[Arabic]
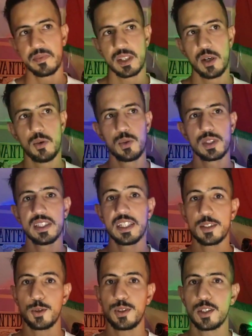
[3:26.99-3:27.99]
هودنا
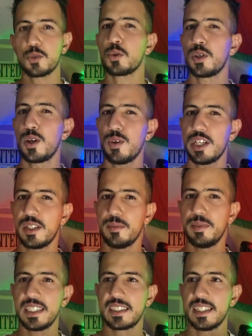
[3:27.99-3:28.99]
دخلنا دخلنا لواحد
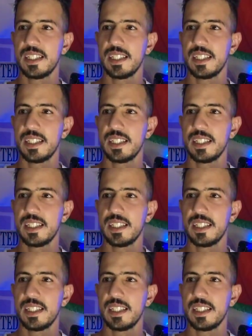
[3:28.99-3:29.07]
البيت